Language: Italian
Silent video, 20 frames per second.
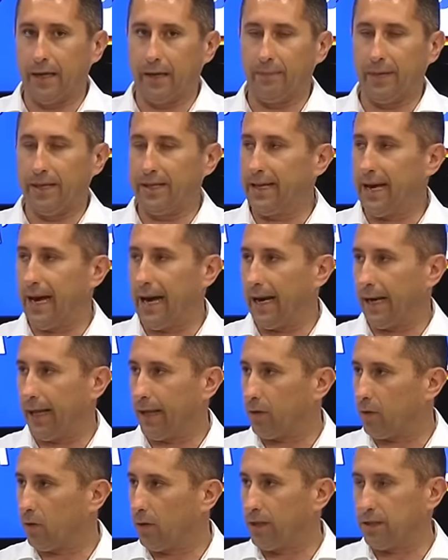eh,
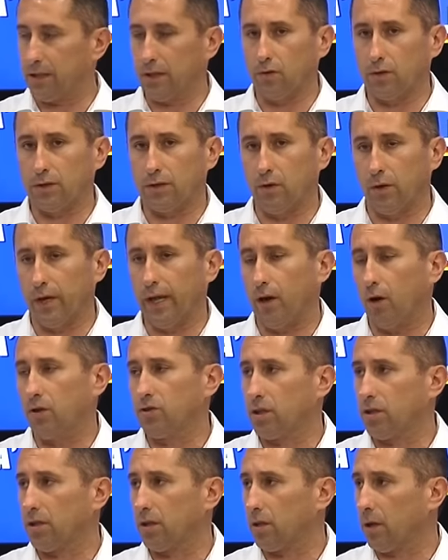mediare con l'istituzione,
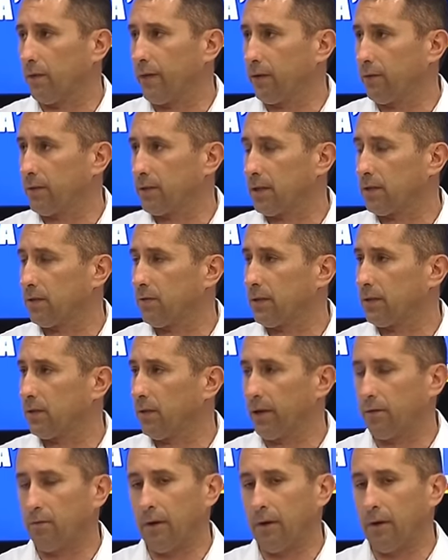oggi si trova in questa situazione